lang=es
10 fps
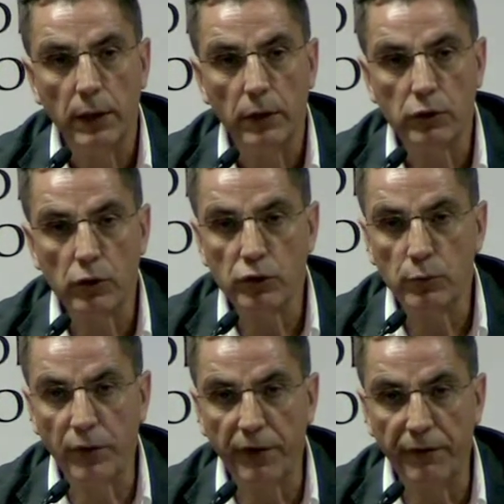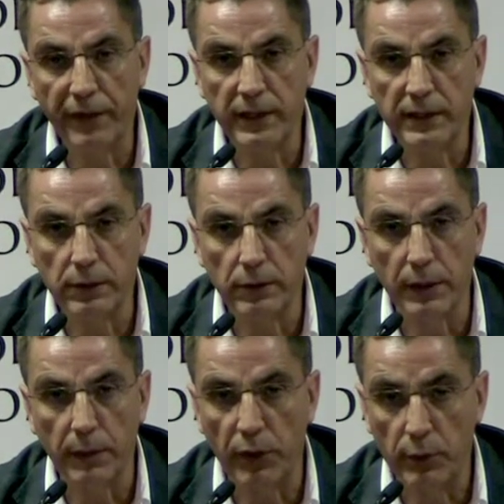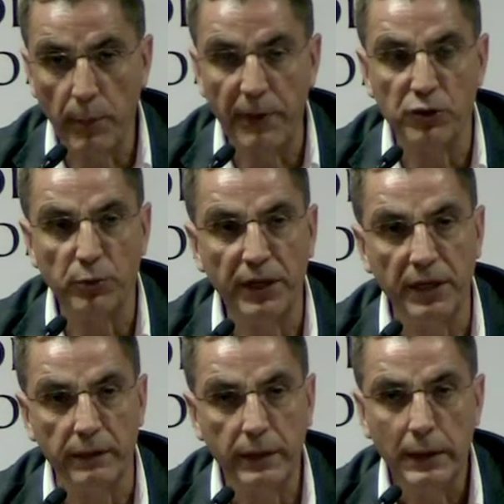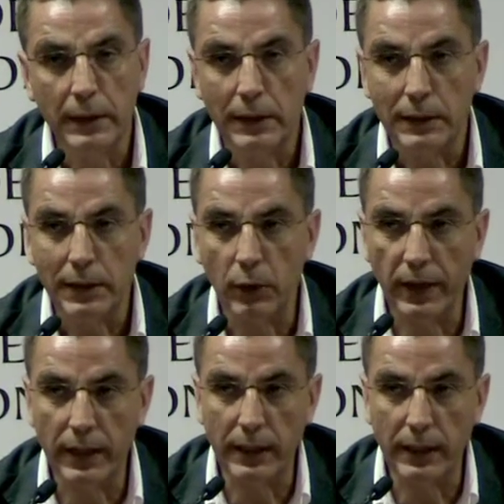no solo somos un referente, sino que podemos presumir de lo que es el